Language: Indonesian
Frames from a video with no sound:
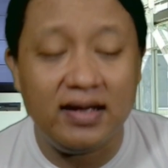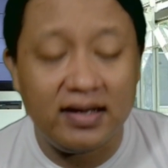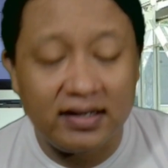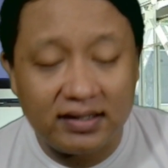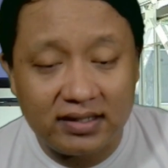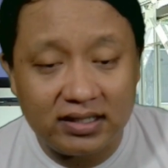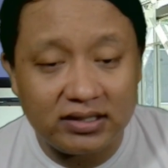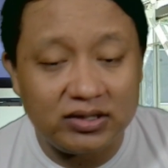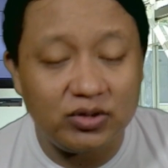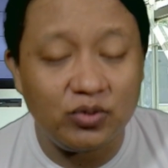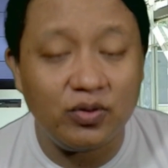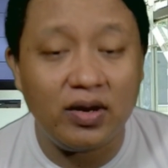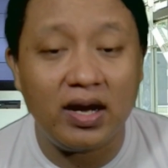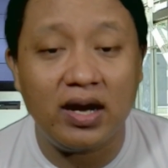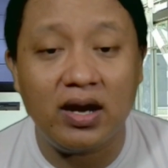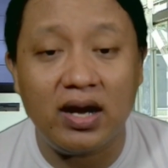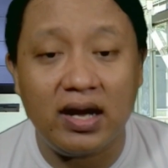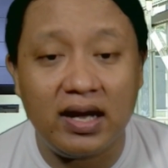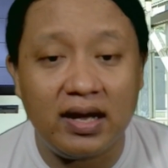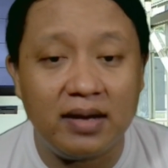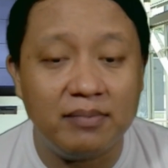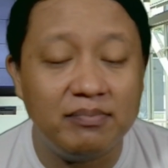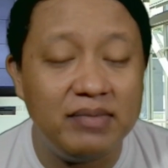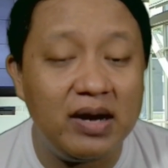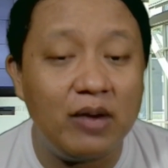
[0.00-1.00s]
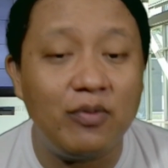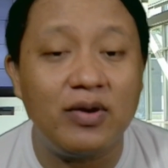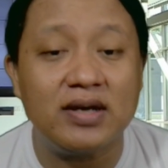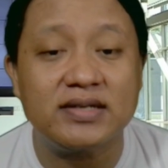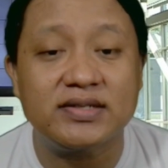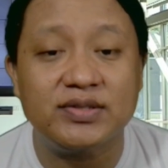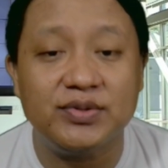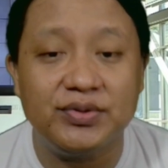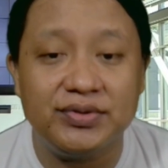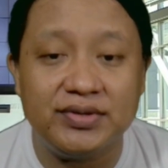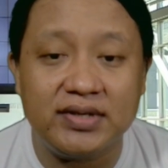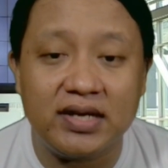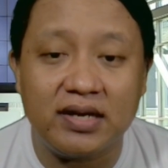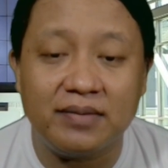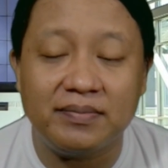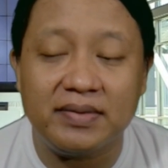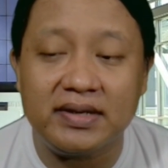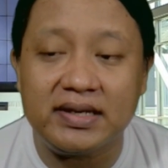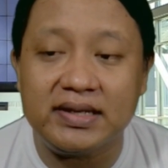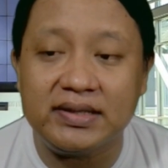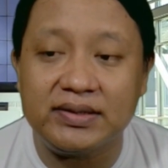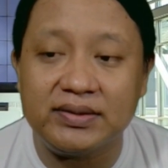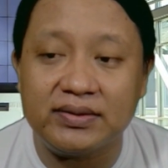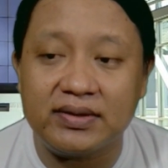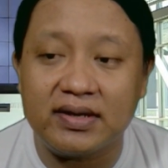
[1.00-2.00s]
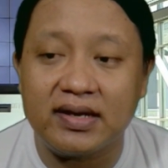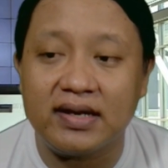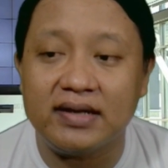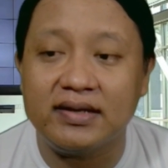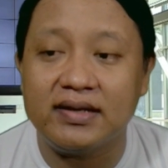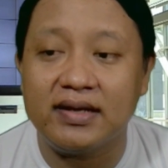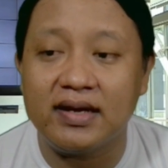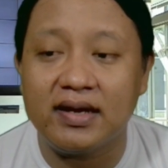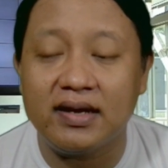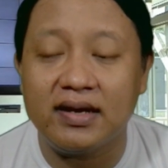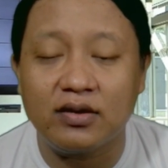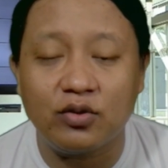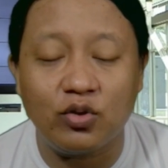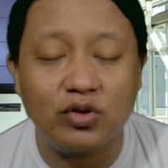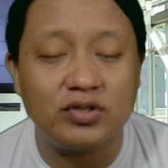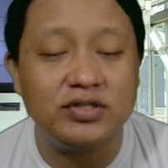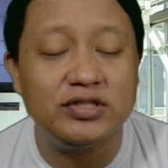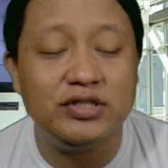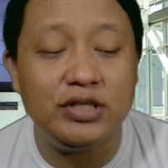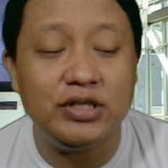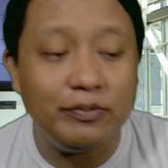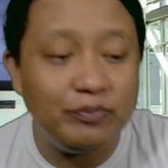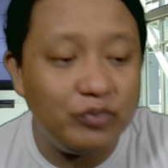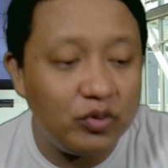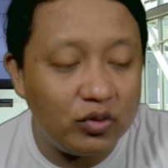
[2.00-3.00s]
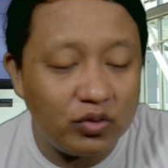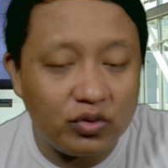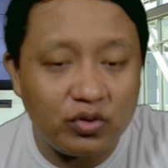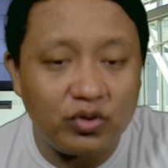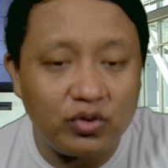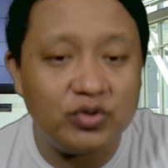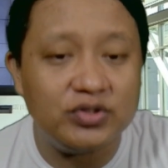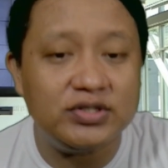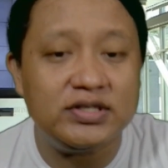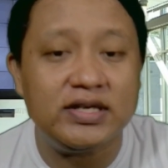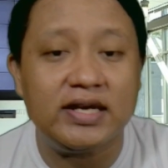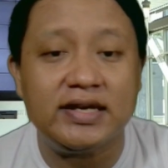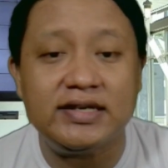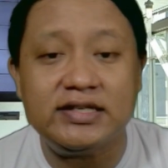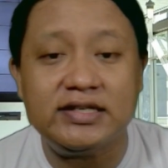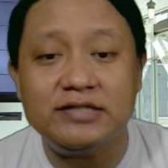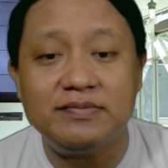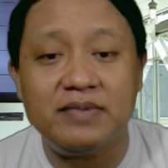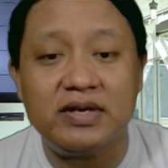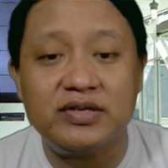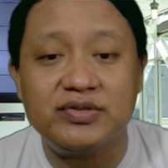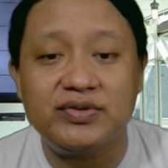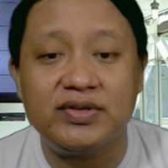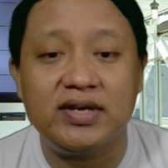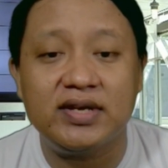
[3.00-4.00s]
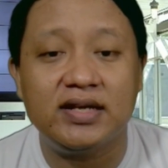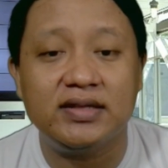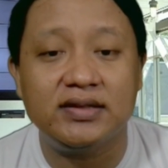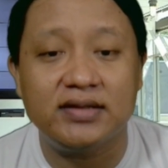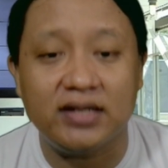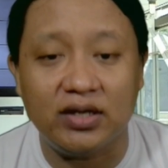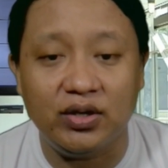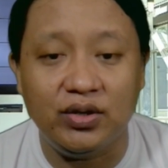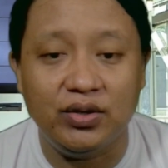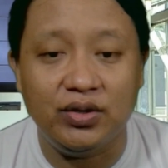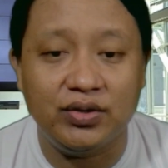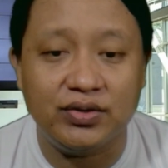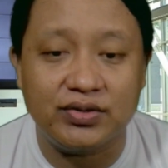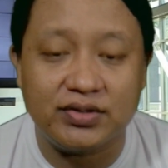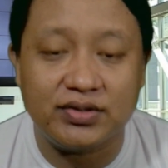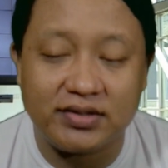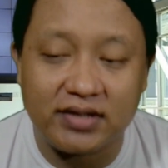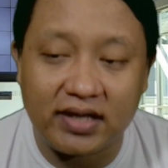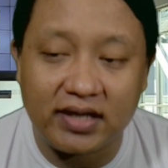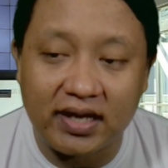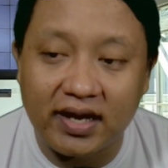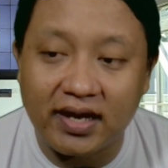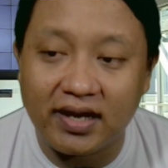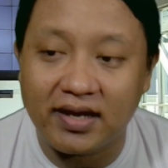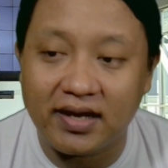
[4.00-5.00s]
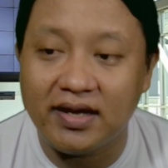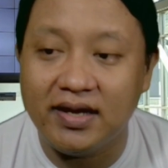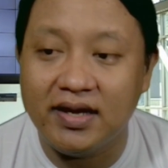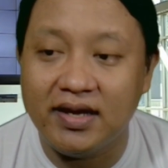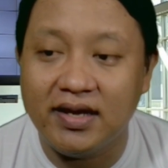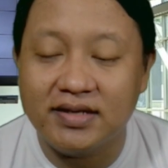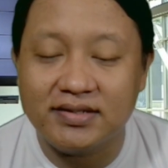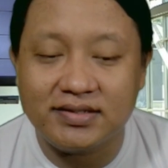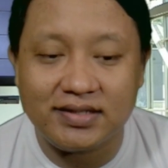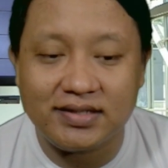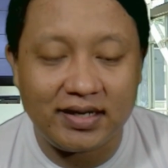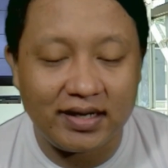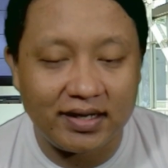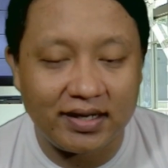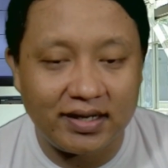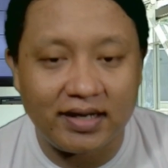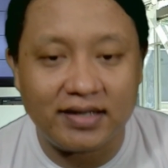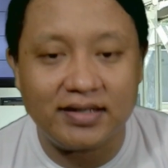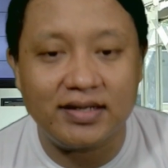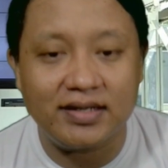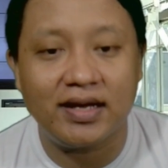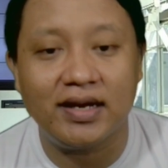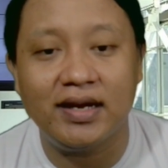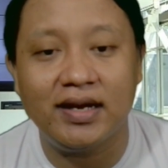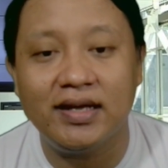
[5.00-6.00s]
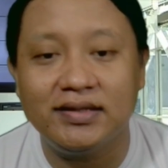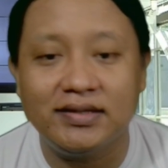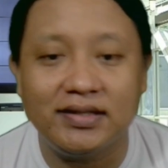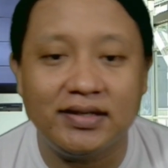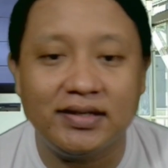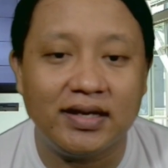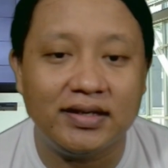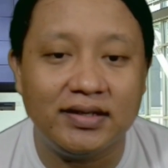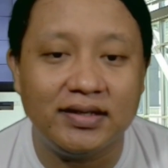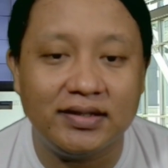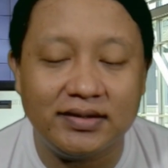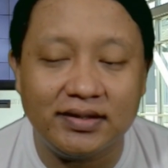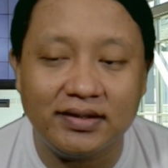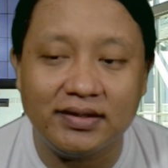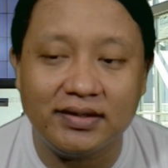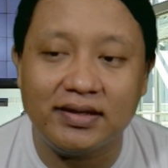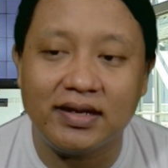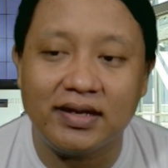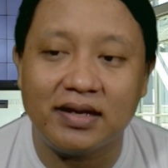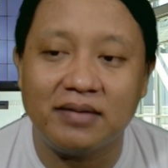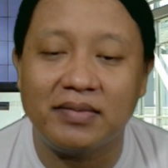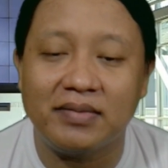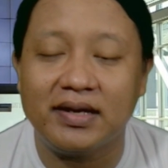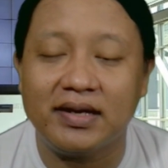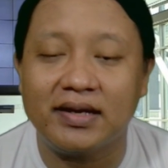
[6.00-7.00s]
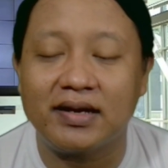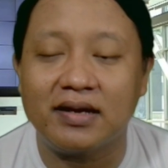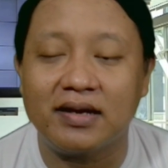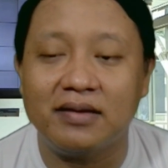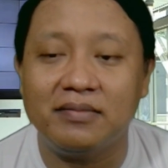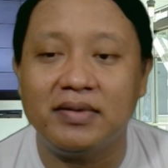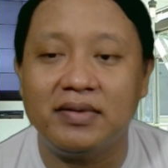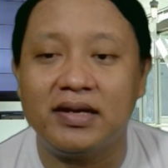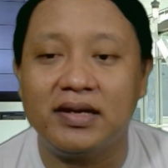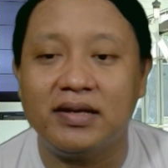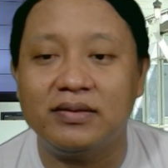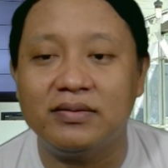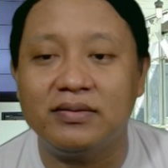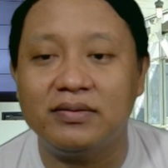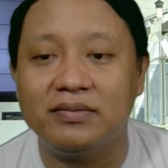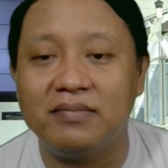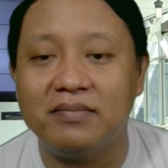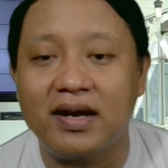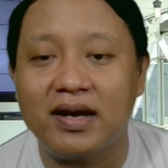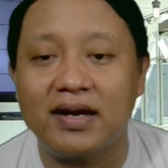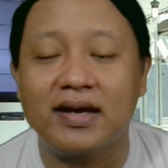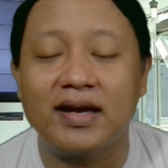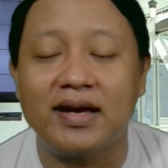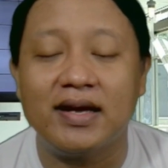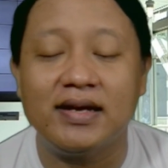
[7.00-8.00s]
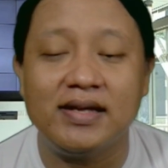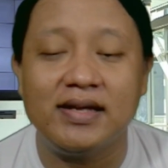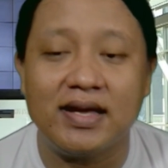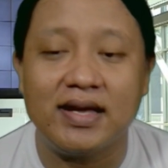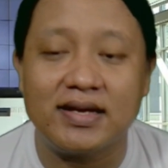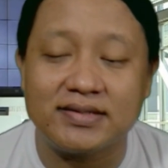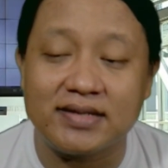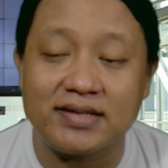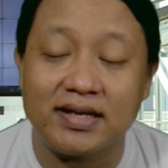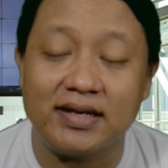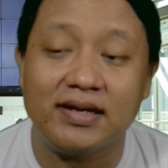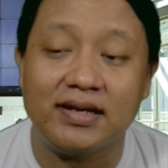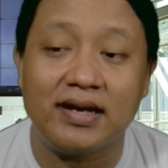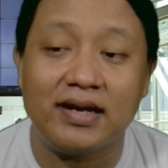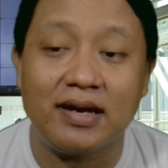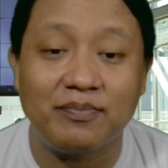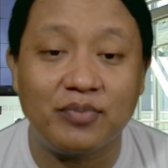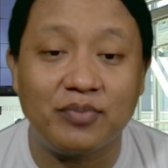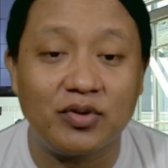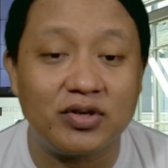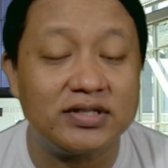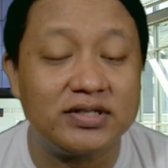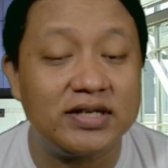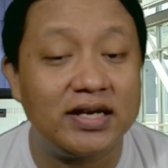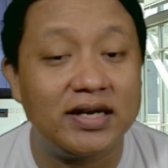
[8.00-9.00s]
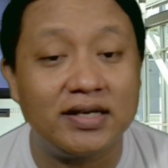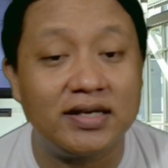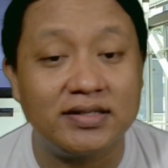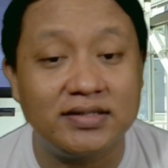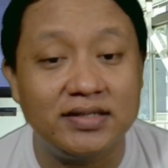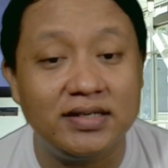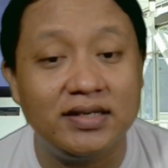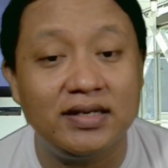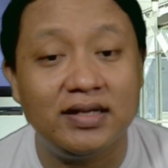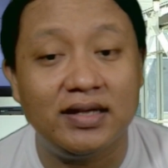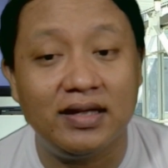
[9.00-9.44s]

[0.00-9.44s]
ketua bawaslu nya begitu kan ya. Kok sibuk ngurusi Anies Baswedan terus ya. Sedangkan yang lain tidak ditindak mereka begitu. Bahkan ya saling lapor sana sini